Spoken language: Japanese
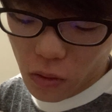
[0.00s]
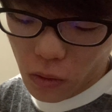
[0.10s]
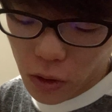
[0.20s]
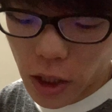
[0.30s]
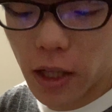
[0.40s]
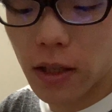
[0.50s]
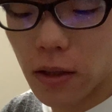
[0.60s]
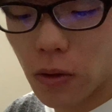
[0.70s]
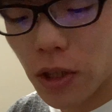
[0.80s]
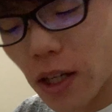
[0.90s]
おしゃれだっ
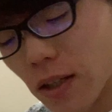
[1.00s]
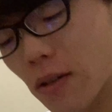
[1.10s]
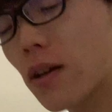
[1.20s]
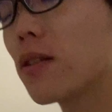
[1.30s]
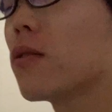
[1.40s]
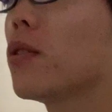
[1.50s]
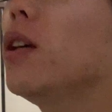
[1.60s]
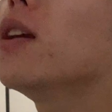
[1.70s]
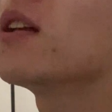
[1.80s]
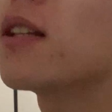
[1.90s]
て、おしゃれっていうか、なんか綺麗だっ